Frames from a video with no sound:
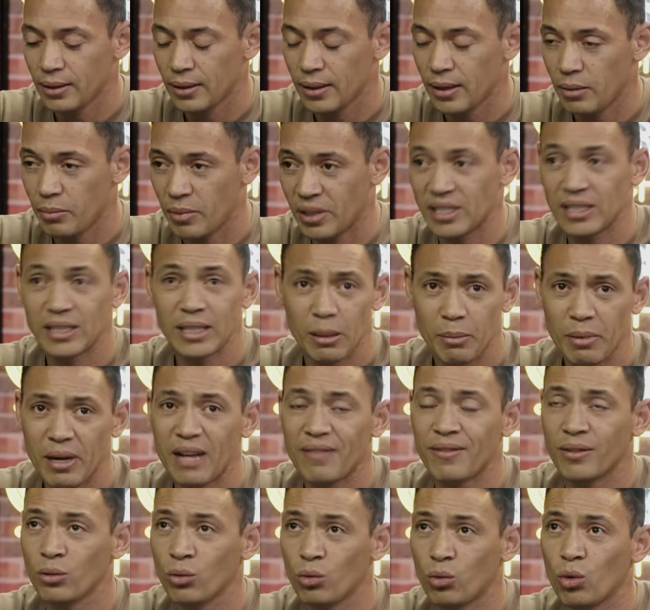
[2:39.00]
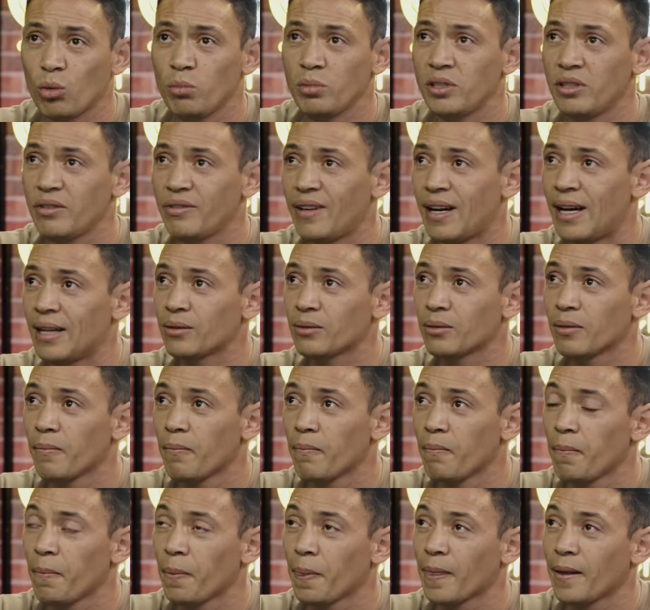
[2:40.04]
Mas ele trabalhava no clube de fato.
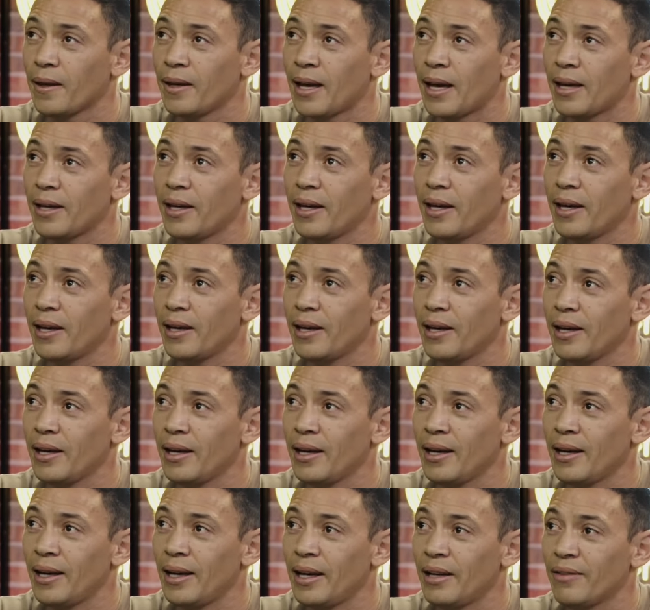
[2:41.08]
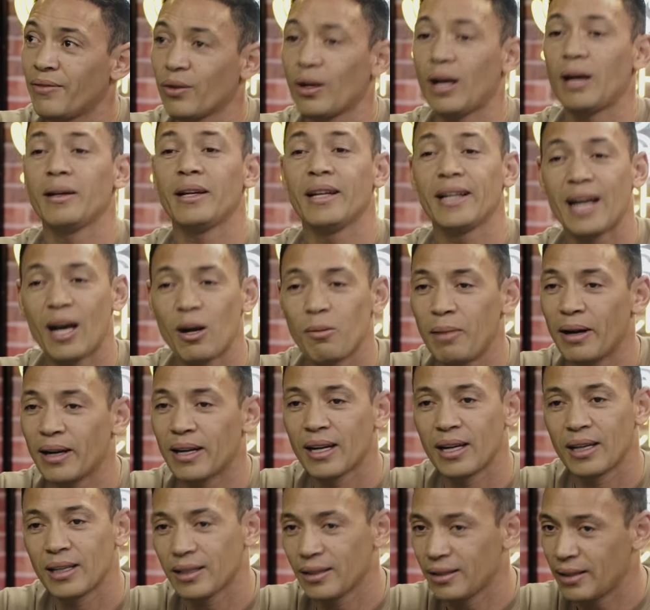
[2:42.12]
E aí, é, falou, ah, legal,
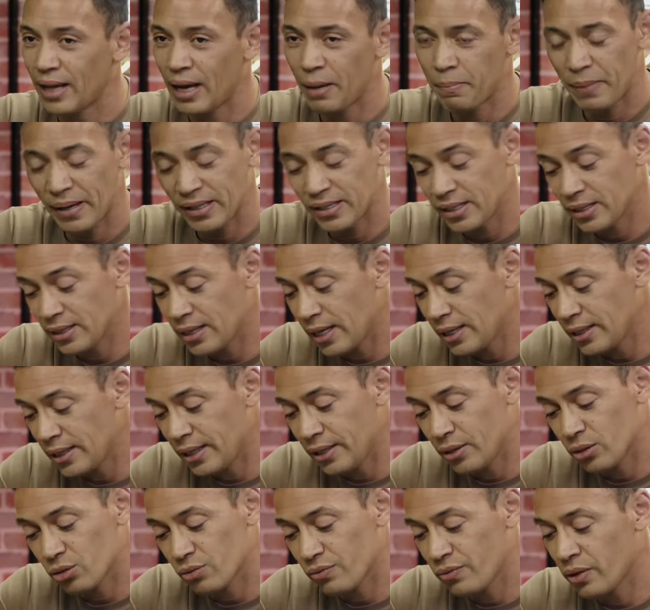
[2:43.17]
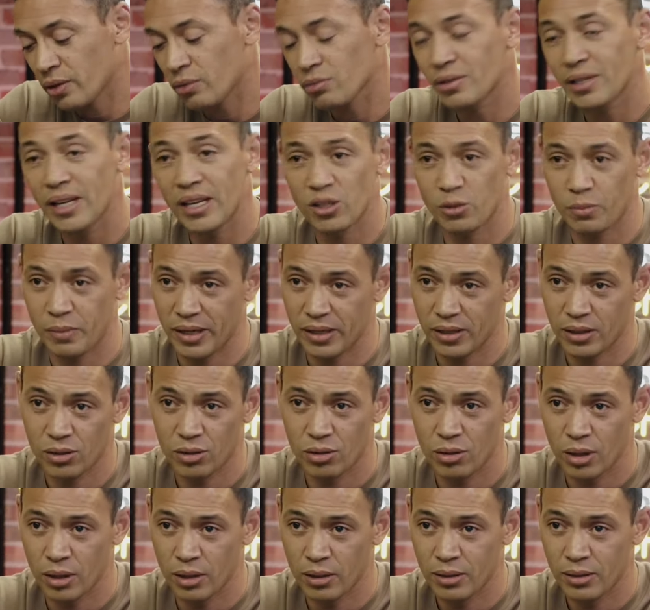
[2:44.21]
bacana. A partir daí, Denilson, foram seis meses
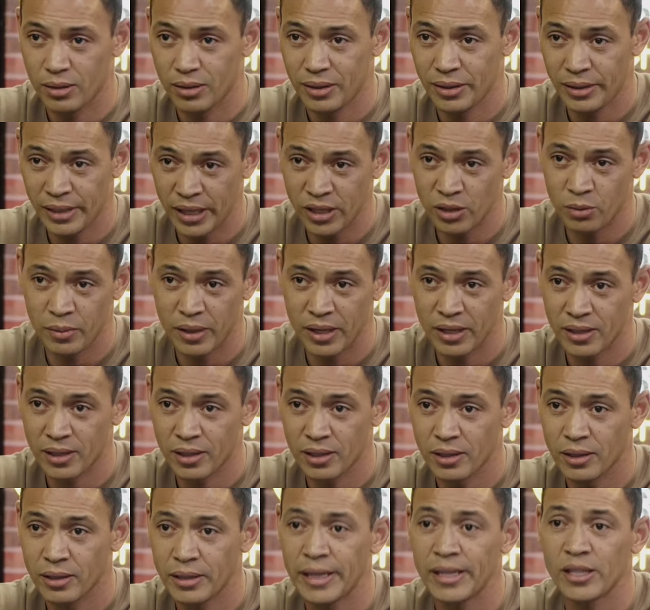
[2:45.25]
só. Seis meses. Na seis